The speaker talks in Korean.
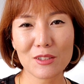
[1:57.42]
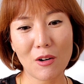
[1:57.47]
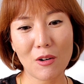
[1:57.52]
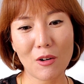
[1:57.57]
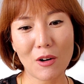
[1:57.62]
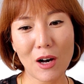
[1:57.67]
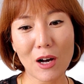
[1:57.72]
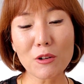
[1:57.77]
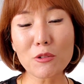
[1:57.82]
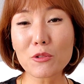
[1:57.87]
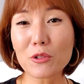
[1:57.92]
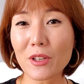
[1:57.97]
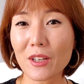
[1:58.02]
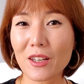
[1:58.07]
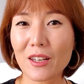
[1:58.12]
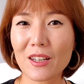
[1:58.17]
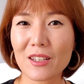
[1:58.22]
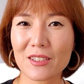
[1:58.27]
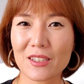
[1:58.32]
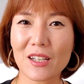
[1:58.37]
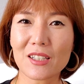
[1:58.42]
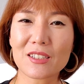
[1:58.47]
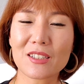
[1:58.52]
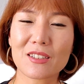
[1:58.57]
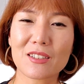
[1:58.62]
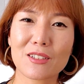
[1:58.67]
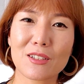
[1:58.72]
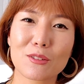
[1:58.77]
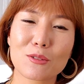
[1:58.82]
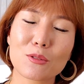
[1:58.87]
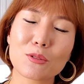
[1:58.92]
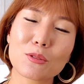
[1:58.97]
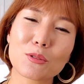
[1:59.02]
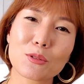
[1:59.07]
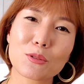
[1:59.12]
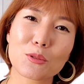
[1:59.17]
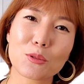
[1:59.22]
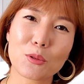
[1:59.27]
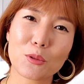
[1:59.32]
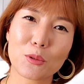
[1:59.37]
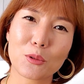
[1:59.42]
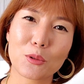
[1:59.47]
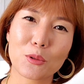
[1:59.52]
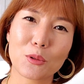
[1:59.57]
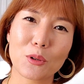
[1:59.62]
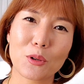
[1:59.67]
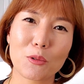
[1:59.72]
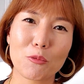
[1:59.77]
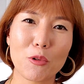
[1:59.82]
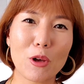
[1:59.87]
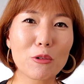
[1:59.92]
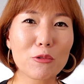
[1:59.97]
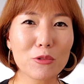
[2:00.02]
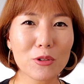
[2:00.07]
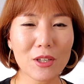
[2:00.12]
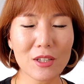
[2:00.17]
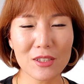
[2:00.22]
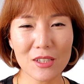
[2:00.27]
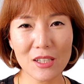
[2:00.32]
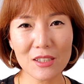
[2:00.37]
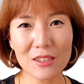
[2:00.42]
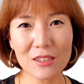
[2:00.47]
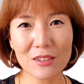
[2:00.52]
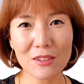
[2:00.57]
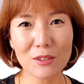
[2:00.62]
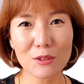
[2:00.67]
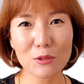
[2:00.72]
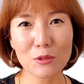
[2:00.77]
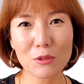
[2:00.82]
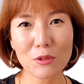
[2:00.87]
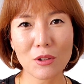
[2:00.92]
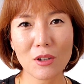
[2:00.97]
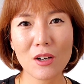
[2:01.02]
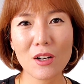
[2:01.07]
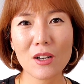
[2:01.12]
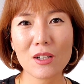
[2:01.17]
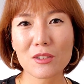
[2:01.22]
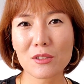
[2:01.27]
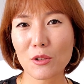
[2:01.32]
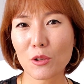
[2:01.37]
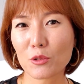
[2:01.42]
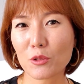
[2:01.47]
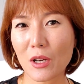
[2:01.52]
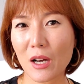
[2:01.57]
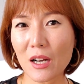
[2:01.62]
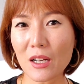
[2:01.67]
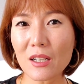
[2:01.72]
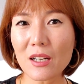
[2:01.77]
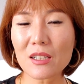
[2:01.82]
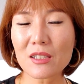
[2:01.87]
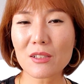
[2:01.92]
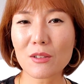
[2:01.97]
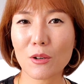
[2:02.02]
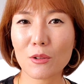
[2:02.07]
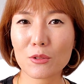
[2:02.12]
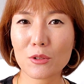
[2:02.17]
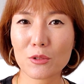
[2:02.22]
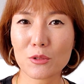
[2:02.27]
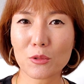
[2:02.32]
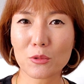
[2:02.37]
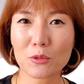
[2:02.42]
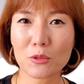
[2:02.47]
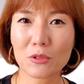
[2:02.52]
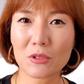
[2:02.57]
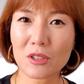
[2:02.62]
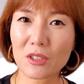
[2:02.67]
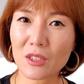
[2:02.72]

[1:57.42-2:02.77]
어, 한국에 사시더라도 또 외국에 사시더라도 적어도 한 가지 언어 정도,